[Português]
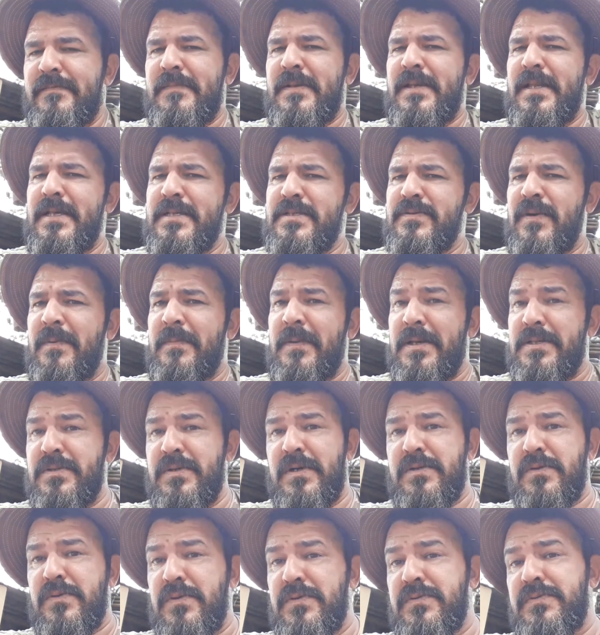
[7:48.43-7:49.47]
Beleza? Um
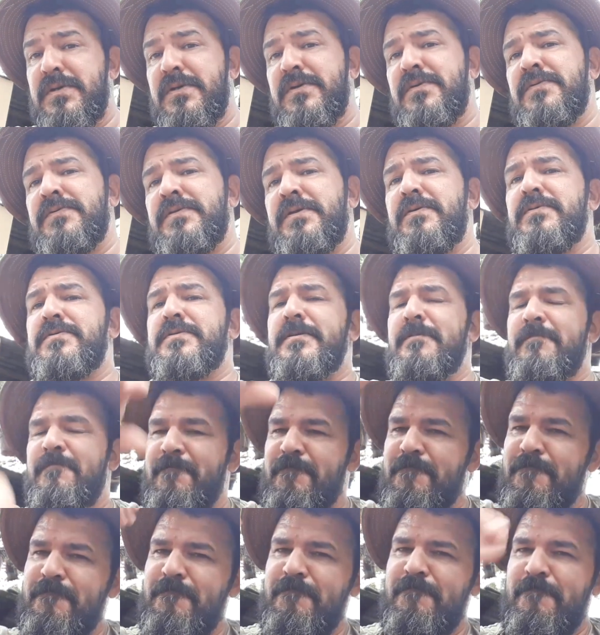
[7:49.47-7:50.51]
abração a todos, fiquem com Deus e
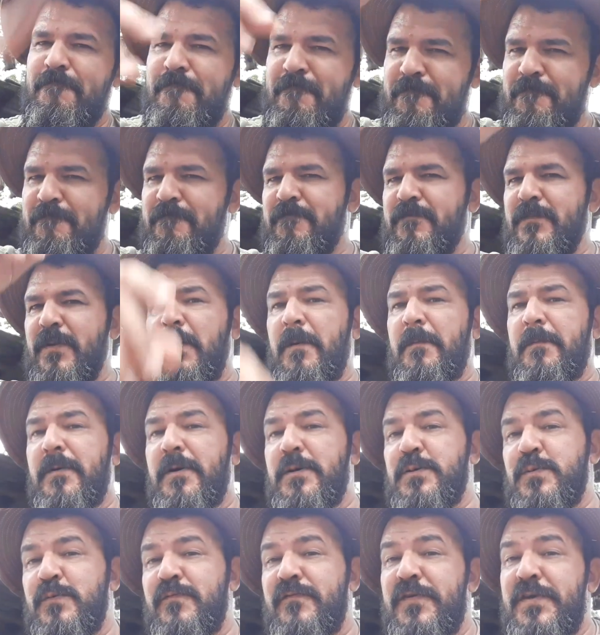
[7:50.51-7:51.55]
até o
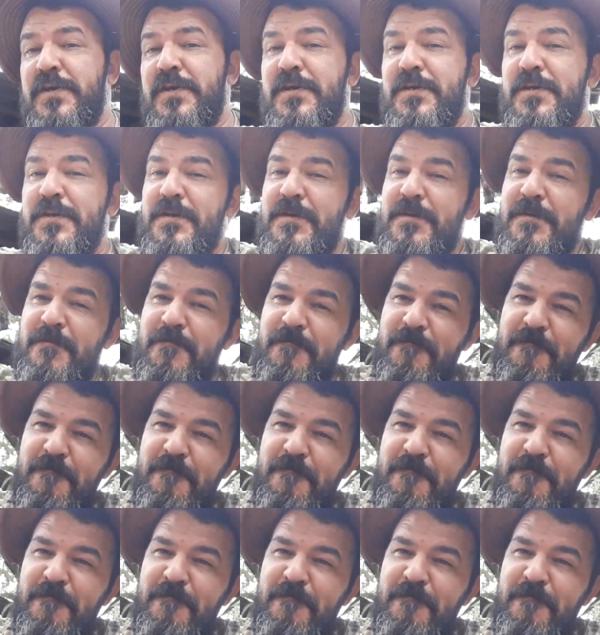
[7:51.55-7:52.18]
próximo vídeo.